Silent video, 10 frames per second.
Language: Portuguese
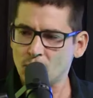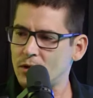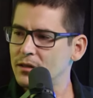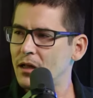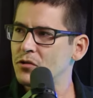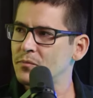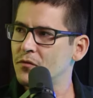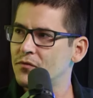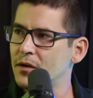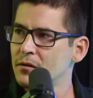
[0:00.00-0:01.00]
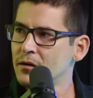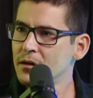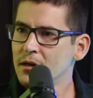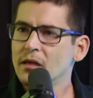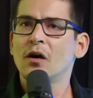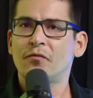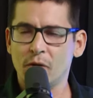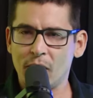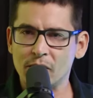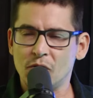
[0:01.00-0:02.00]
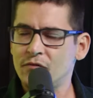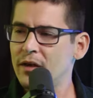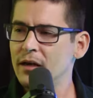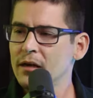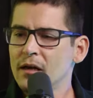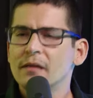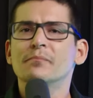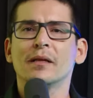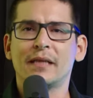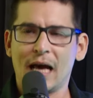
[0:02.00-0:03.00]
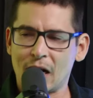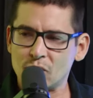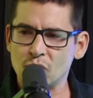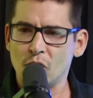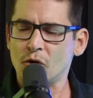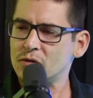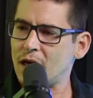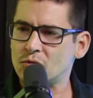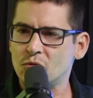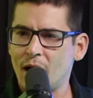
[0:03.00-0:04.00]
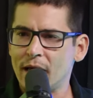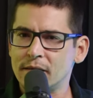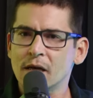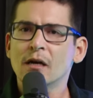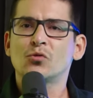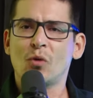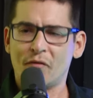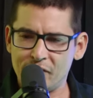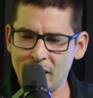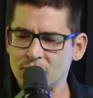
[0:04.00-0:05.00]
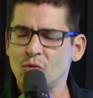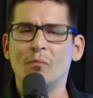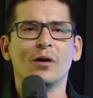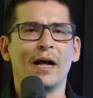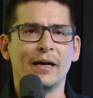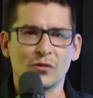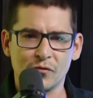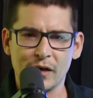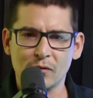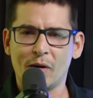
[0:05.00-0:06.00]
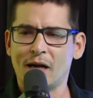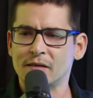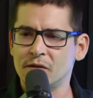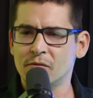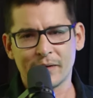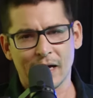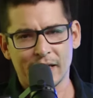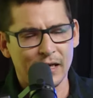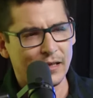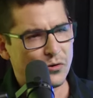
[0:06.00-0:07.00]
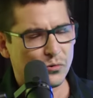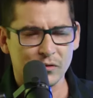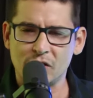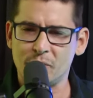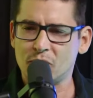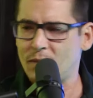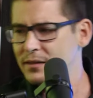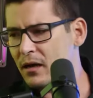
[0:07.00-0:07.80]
autoridade sobre seu filho. Seu filho resolver manter relações homossexuais, sua filha, sua mulher resolver no Brasil, que aqui tem idade de consentimento mais